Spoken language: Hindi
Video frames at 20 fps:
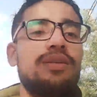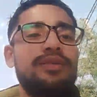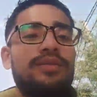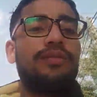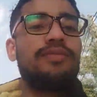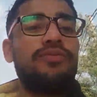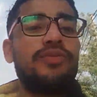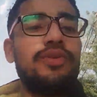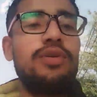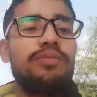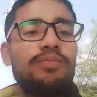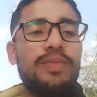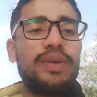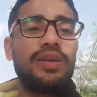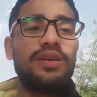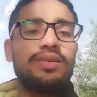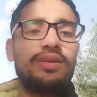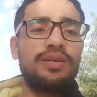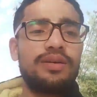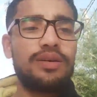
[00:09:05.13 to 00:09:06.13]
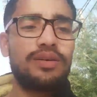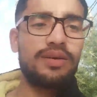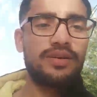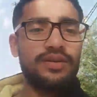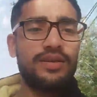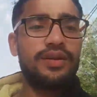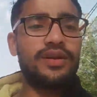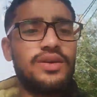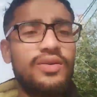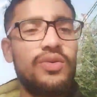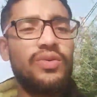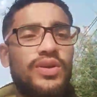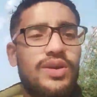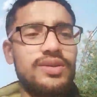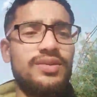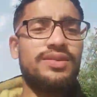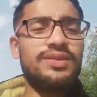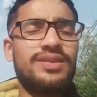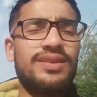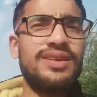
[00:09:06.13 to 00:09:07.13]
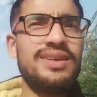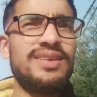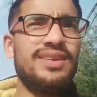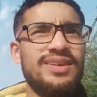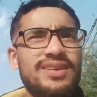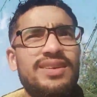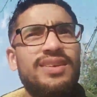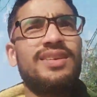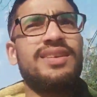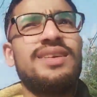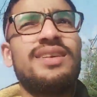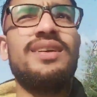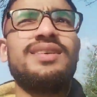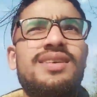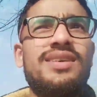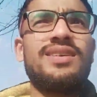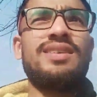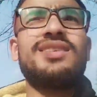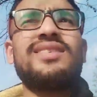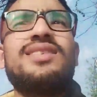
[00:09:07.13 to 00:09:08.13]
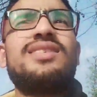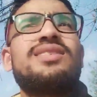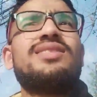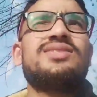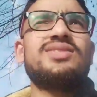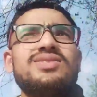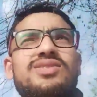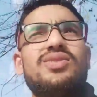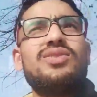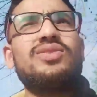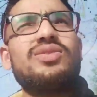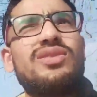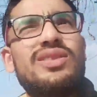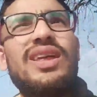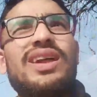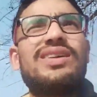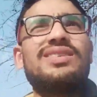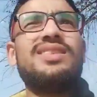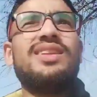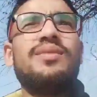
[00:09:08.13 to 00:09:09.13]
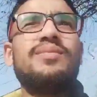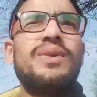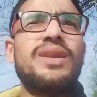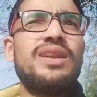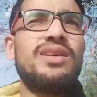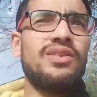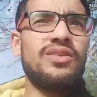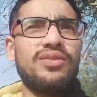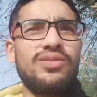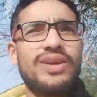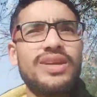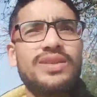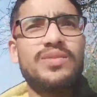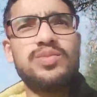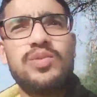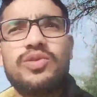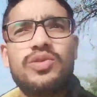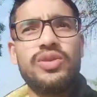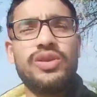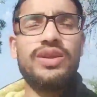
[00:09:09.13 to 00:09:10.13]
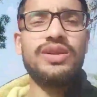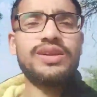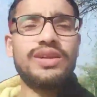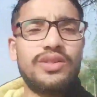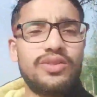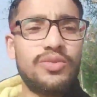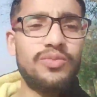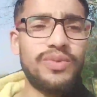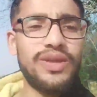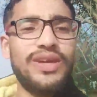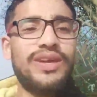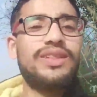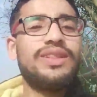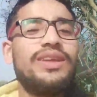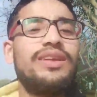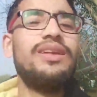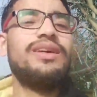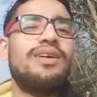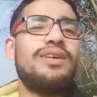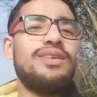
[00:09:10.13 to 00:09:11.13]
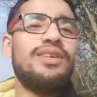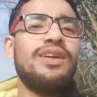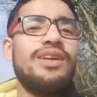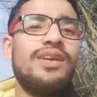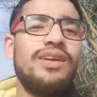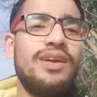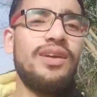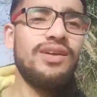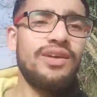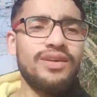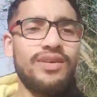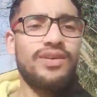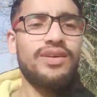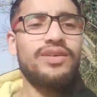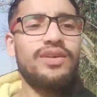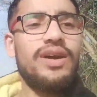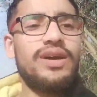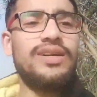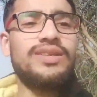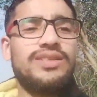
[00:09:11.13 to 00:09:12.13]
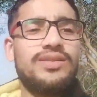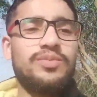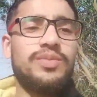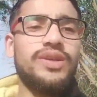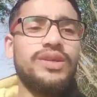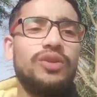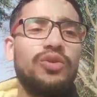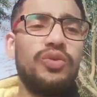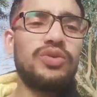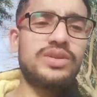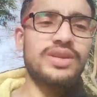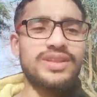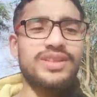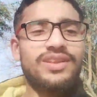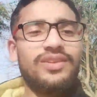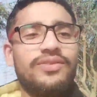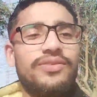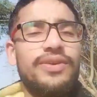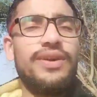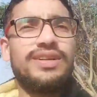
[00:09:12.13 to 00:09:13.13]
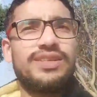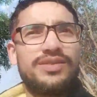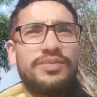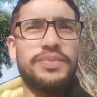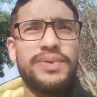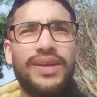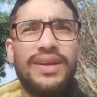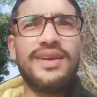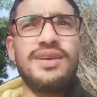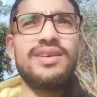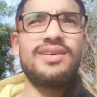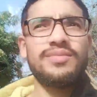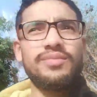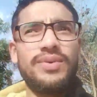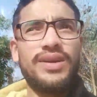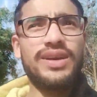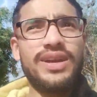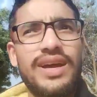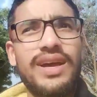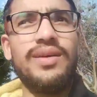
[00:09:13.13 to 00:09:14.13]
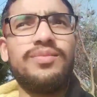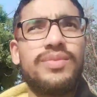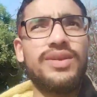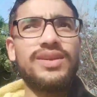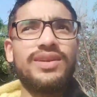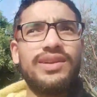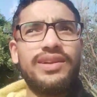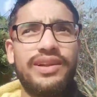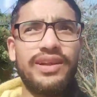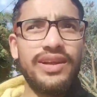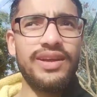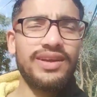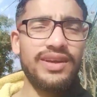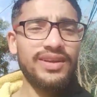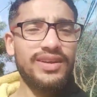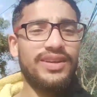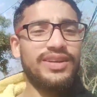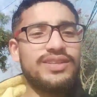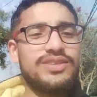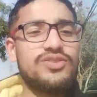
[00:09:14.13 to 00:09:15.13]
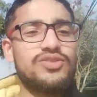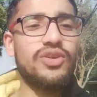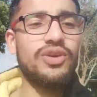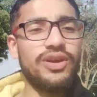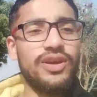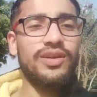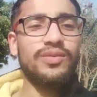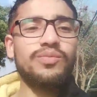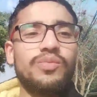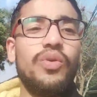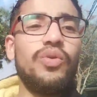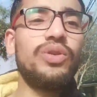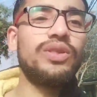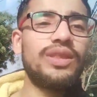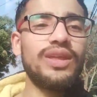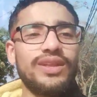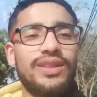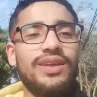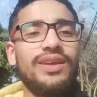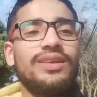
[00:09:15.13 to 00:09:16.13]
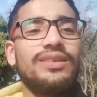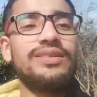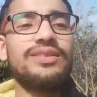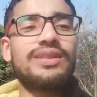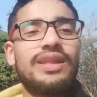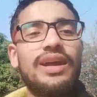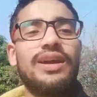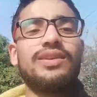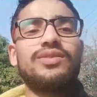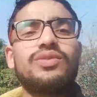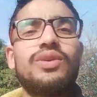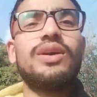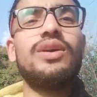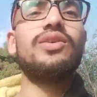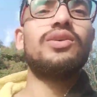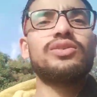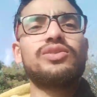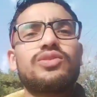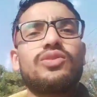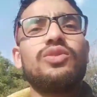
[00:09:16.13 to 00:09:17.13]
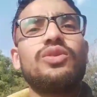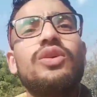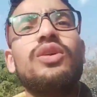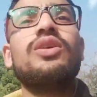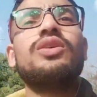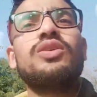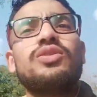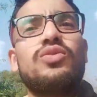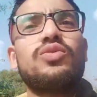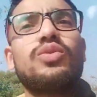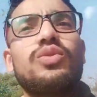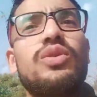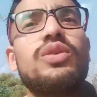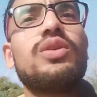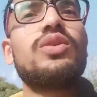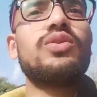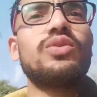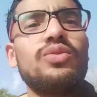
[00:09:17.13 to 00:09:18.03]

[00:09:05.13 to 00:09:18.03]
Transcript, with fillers: फॉर मी nowadays so that's the meaning of explorer कि तुम एक दिन arts पे दूसरे दिन first पे but I am really enjoying both the things that's why also showing you